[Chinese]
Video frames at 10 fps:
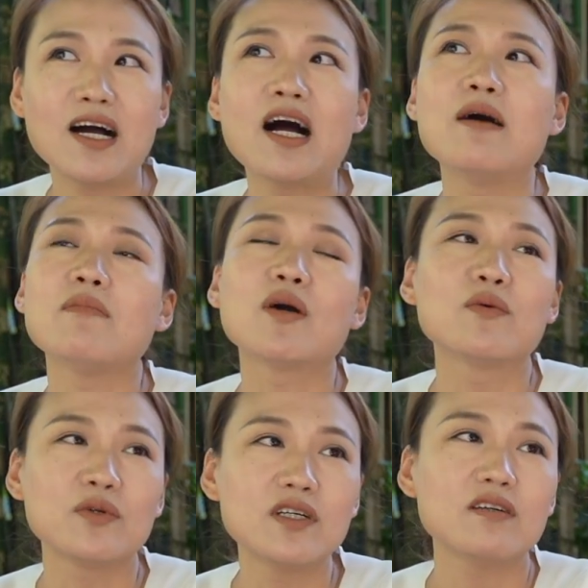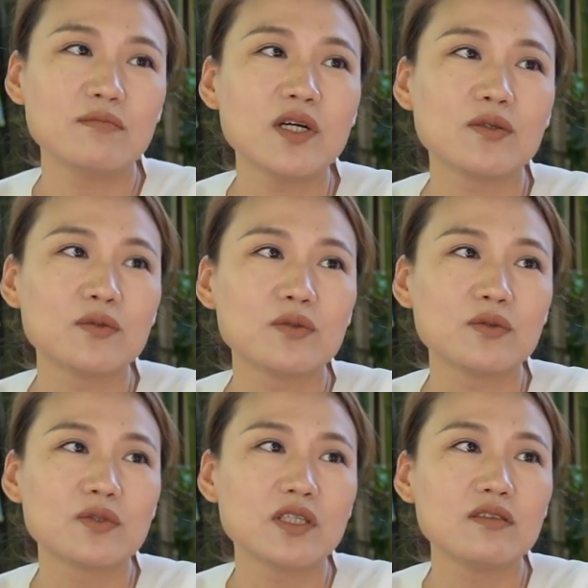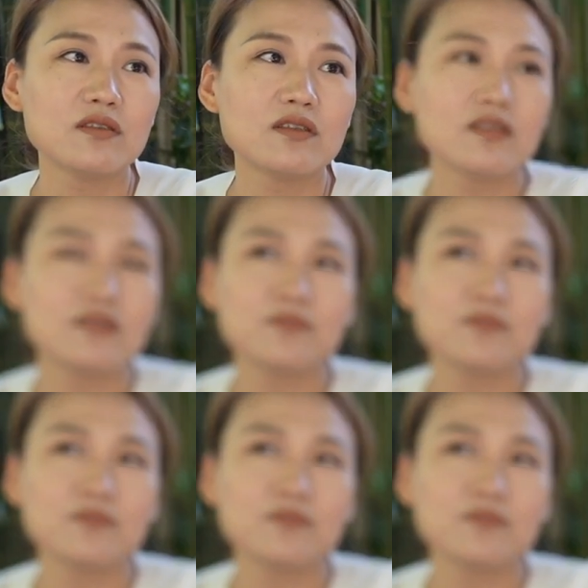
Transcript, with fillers: 啊，曼谷热，曼谷曼谷也没有山。